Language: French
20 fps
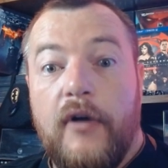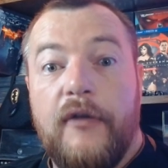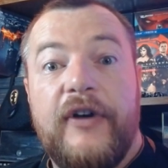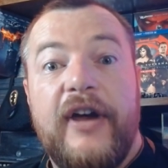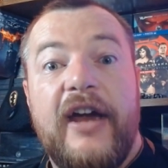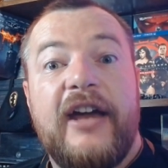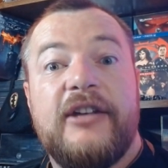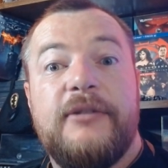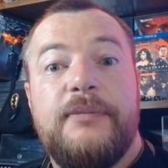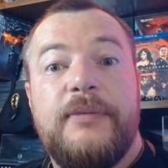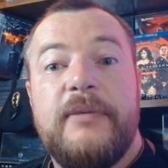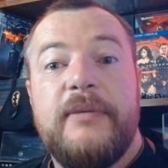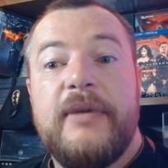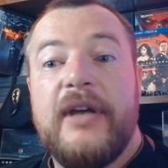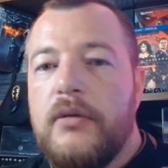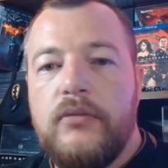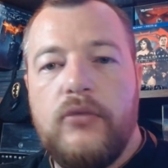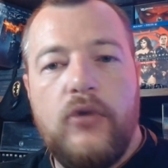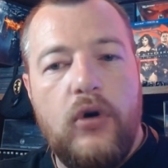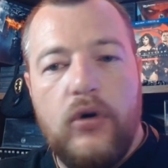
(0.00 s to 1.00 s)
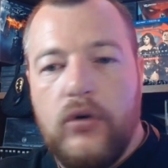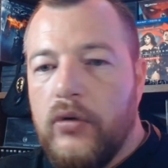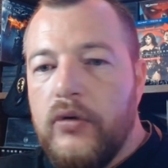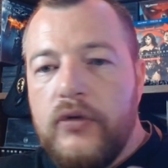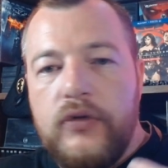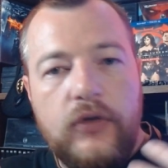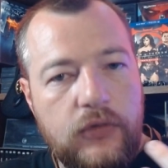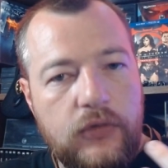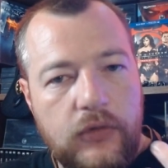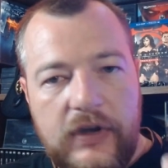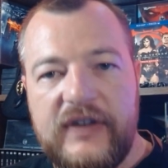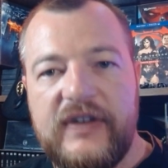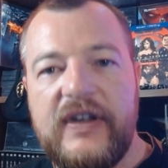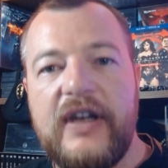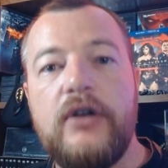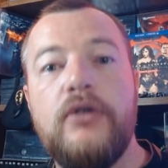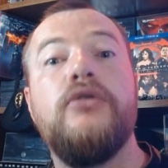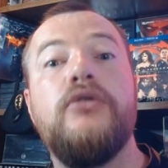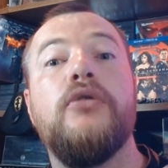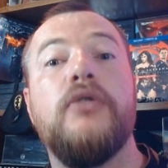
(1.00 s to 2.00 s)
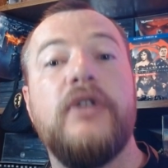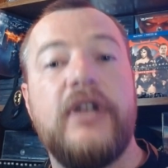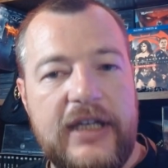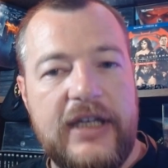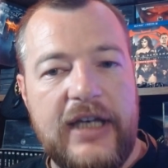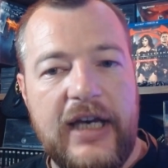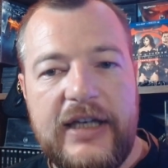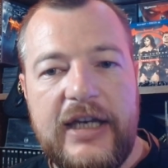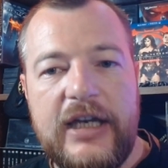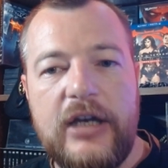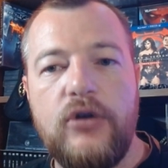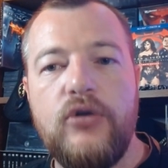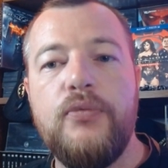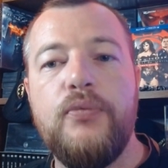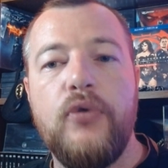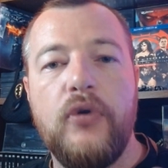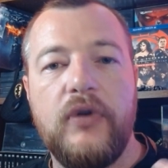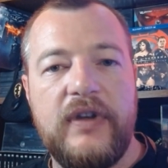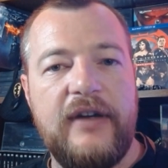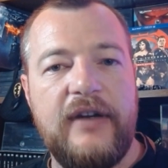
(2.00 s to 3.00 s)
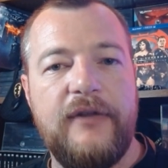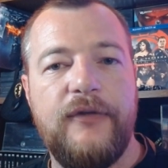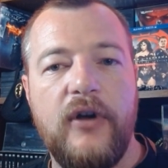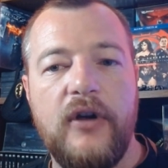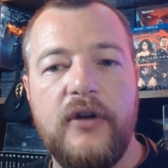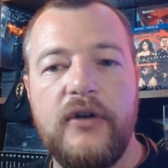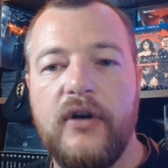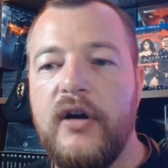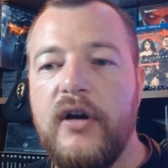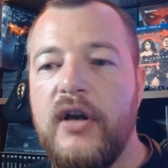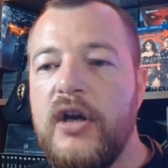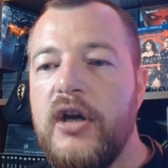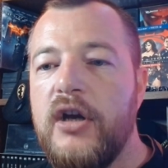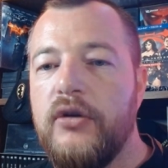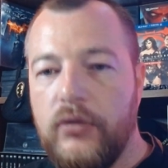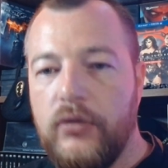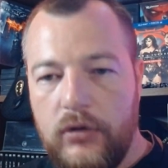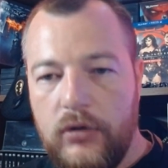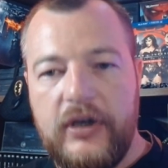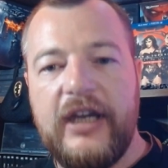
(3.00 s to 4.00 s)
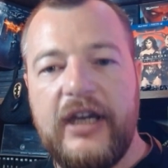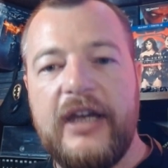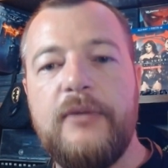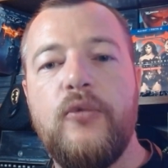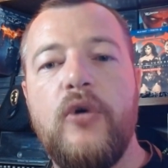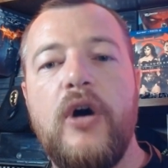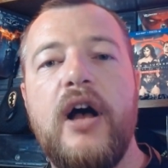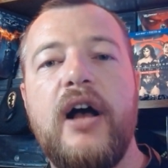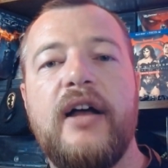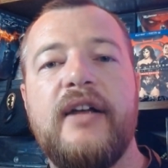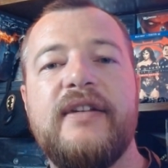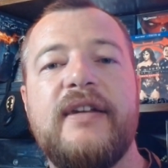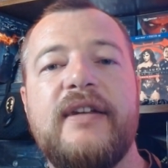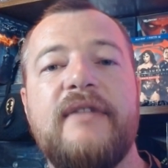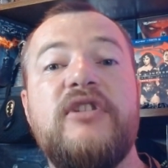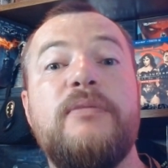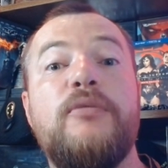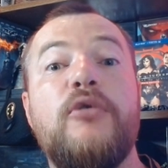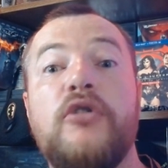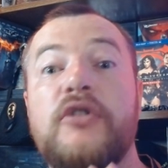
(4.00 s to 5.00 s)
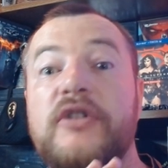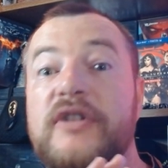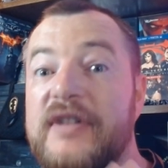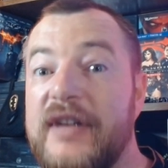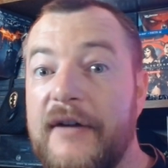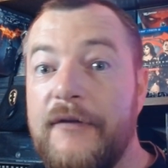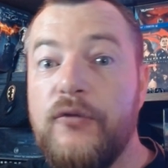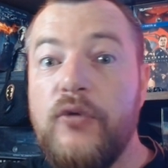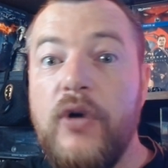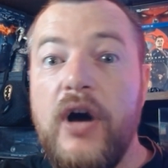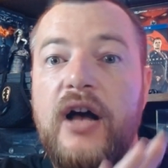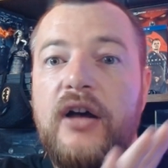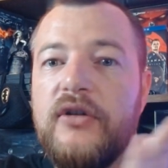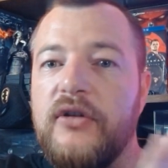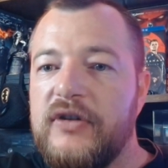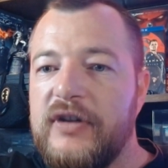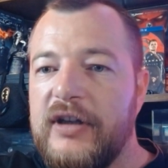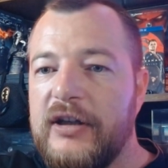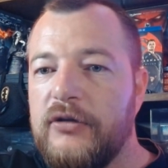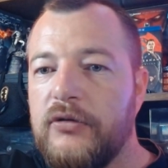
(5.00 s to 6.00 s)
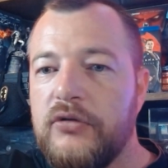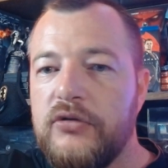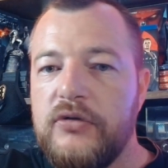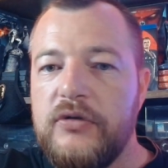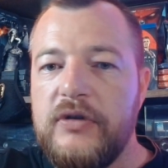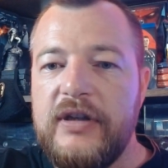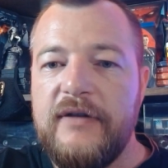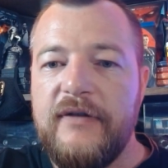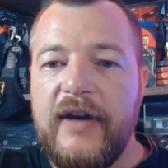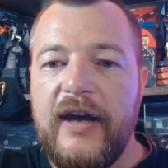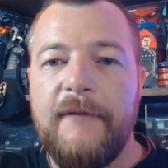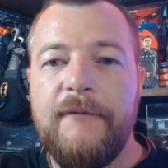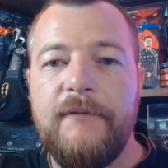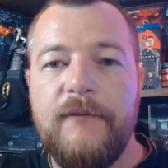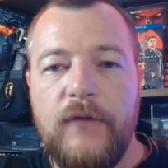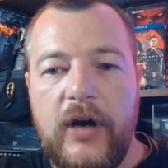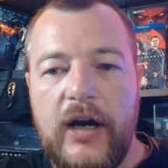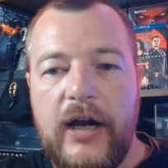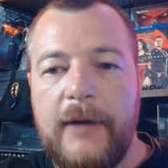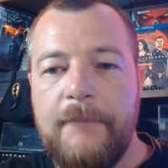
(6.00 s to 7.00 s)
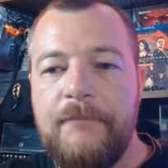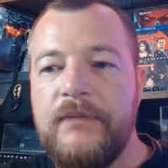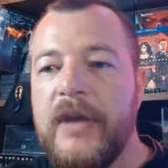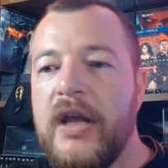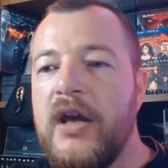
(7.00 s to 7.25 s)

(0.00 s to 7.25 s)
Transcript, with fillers: frère explique bien, en gros, ce sont des élus, ce sont des guerriers élus pour défendre. Donc le grimoire, hein, c'est un petit peu le savoir dans cet autre univers. Voilà.